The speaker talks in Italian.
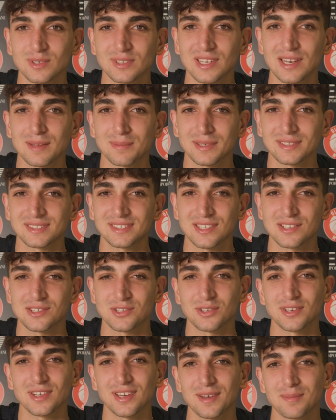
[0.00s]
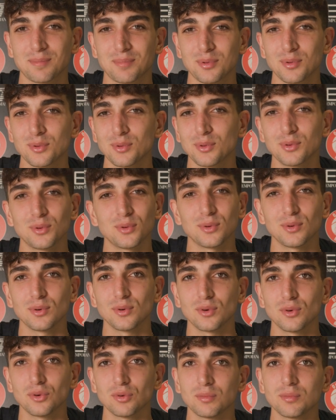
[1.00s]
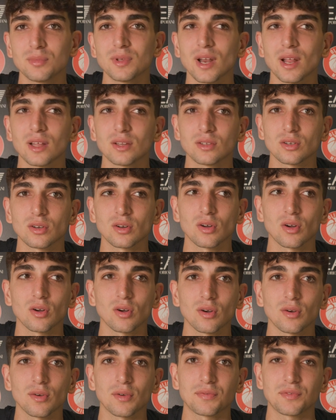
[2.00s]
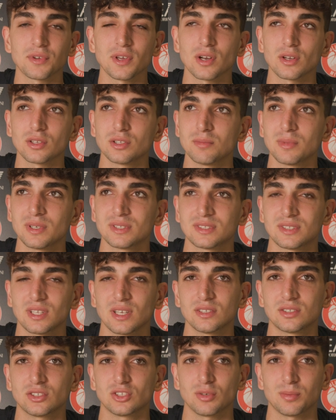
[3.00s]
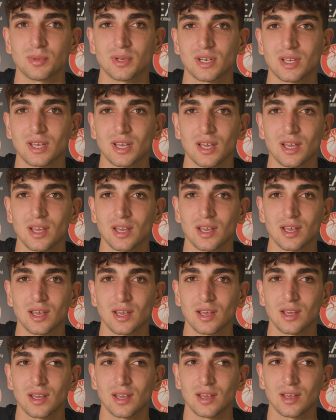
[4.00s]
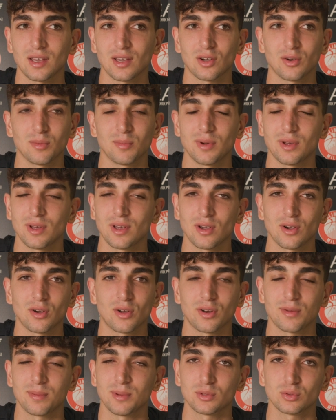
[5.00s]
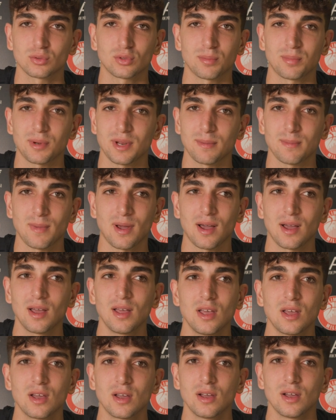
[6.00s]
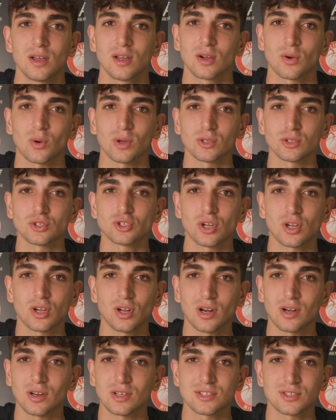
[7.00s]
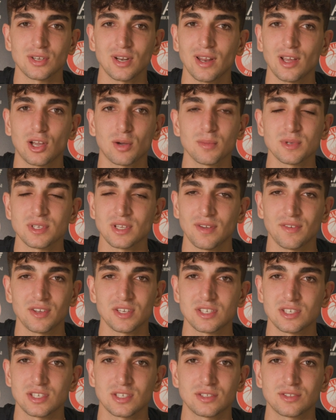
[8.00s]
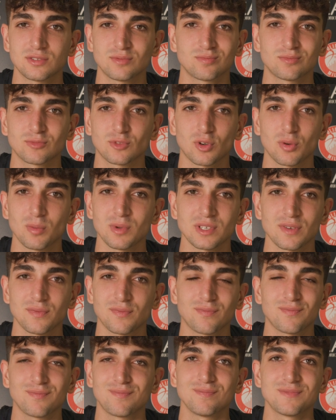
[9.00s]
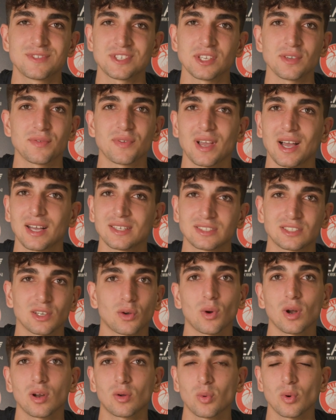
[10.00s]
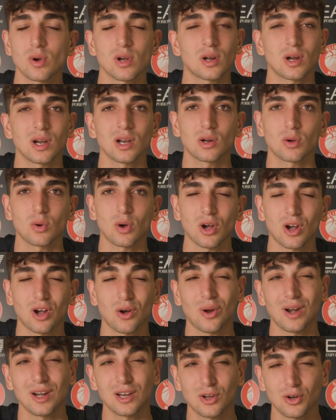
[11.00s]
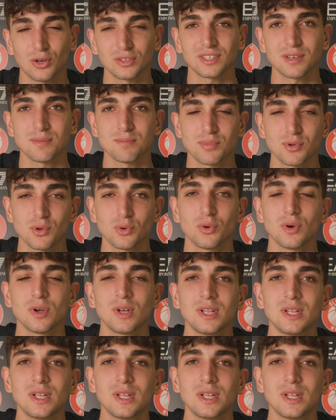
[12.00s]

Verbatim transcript: una delle prestazioni che più mi rendono fiero di me stesso perché, come ho ripetuto prima, quando giochi con la nazionale è come se, avessi, come se significasse qual, qual, qualcosa in più.